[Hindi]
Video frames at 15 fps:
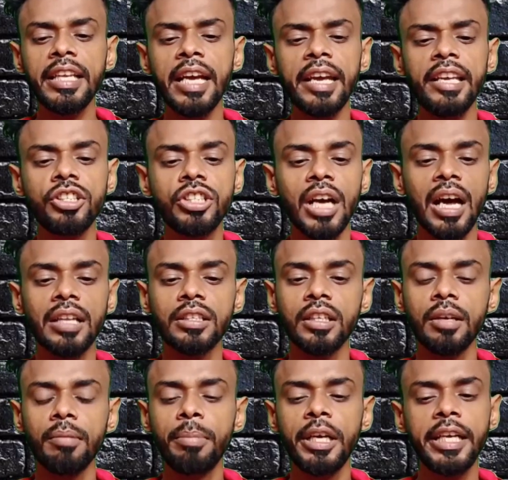एरिया
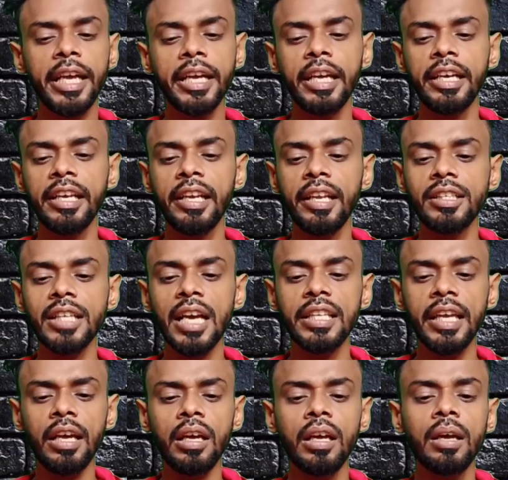इंचार्ज बीटेक की डिग्री
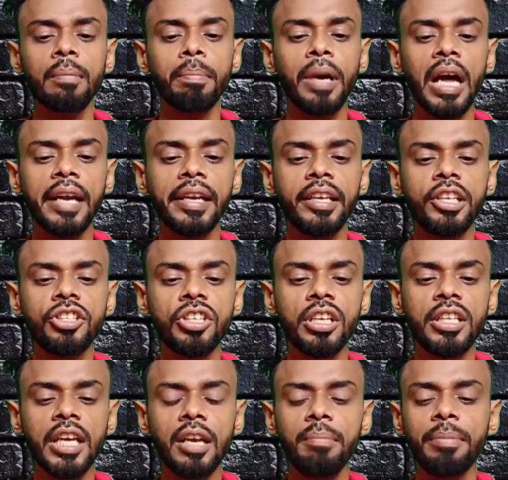चाहिए प्लानिंग
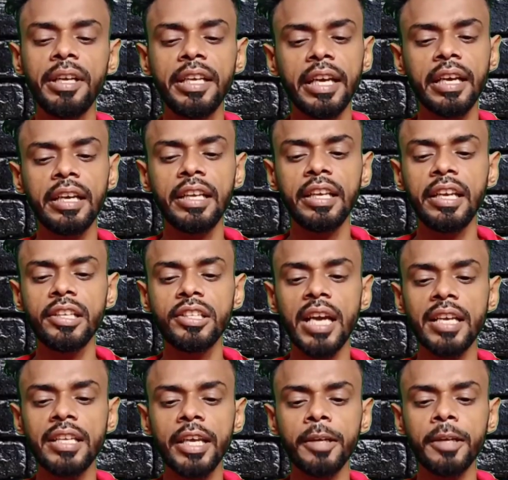इंजीनियर बीटेक की
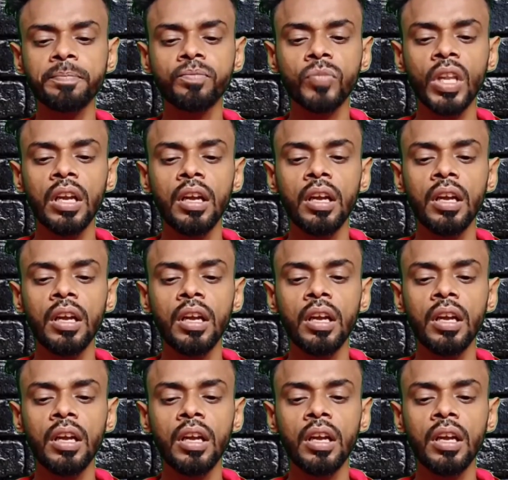डिग्री चाहिए